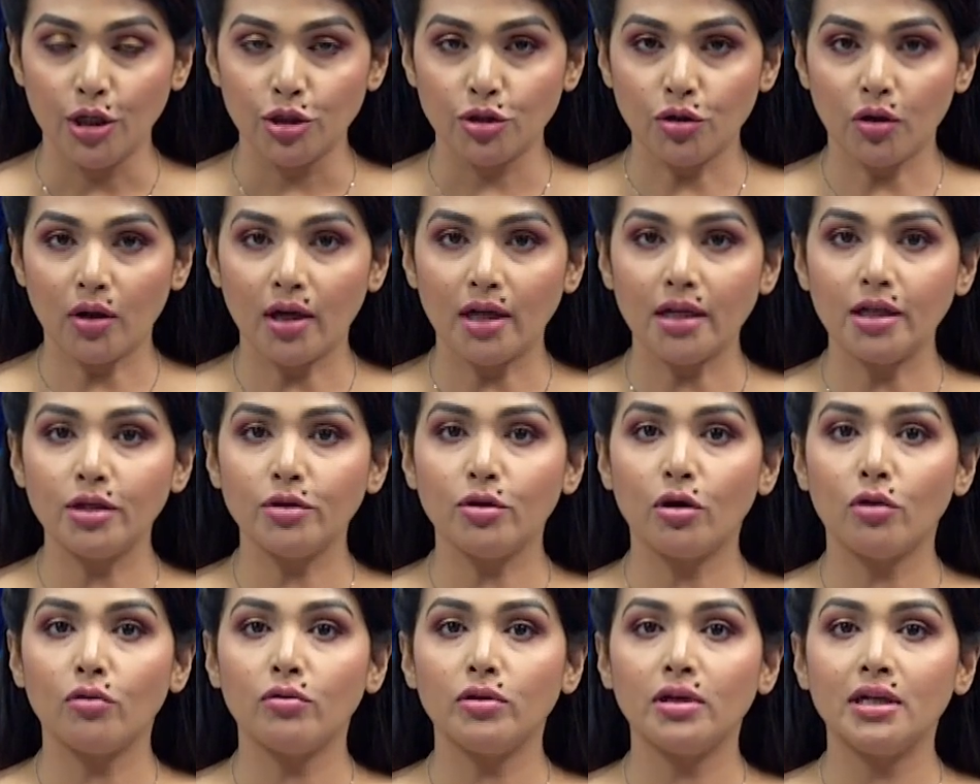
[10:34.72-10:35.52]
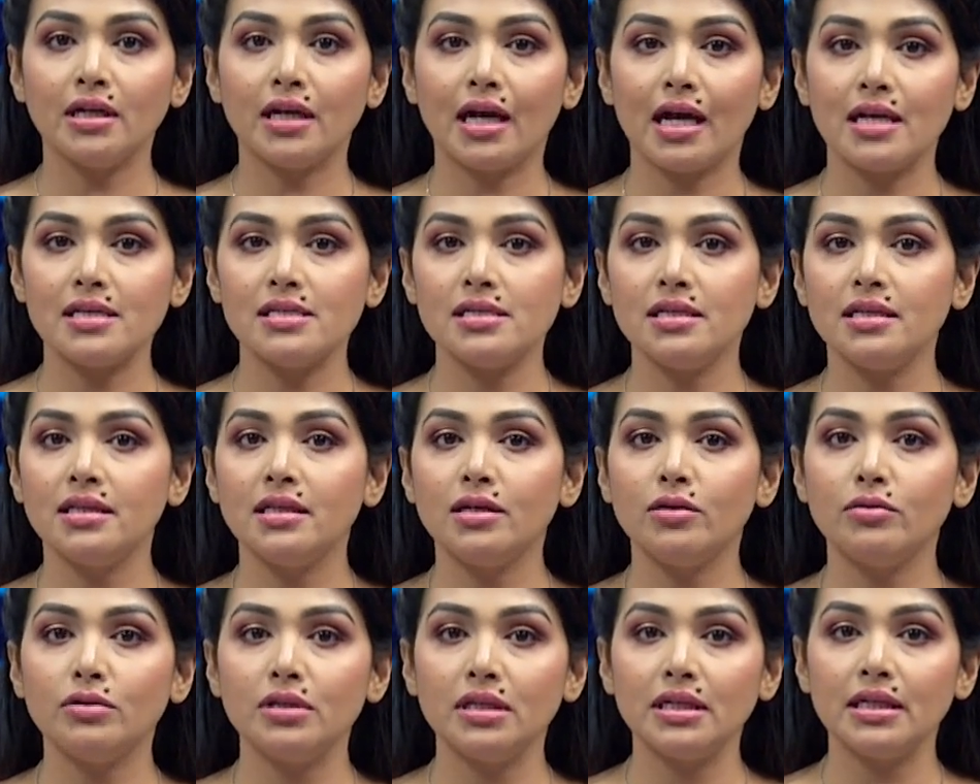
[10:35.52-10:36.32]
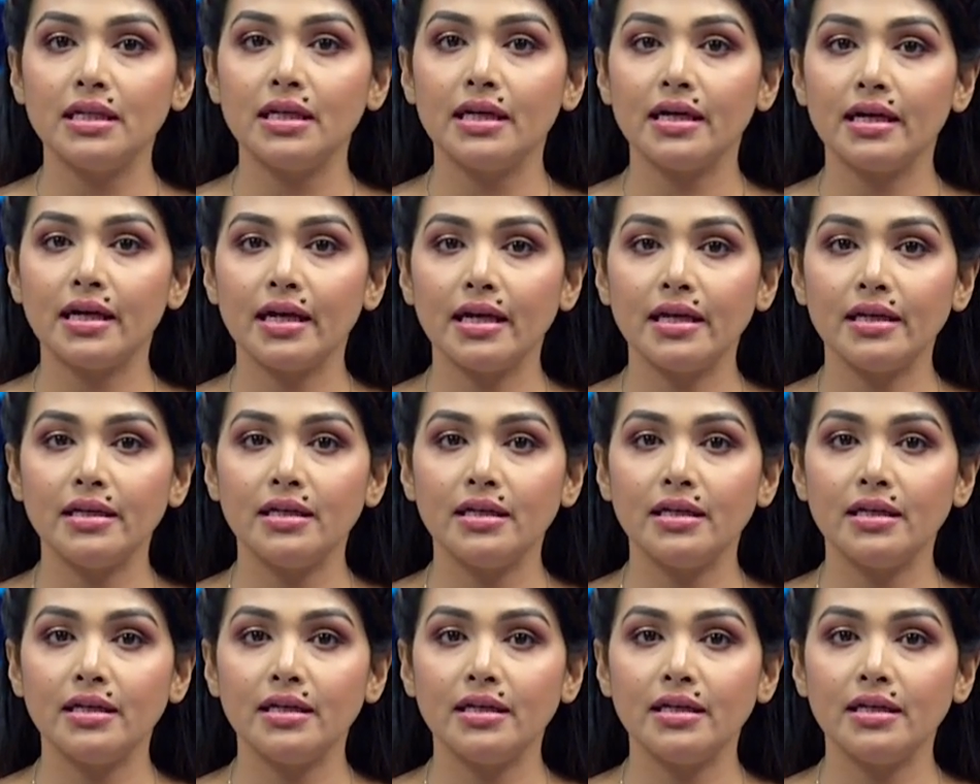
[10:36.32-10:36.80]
সকালে নগরীর কাজির দেউরি এলাকায়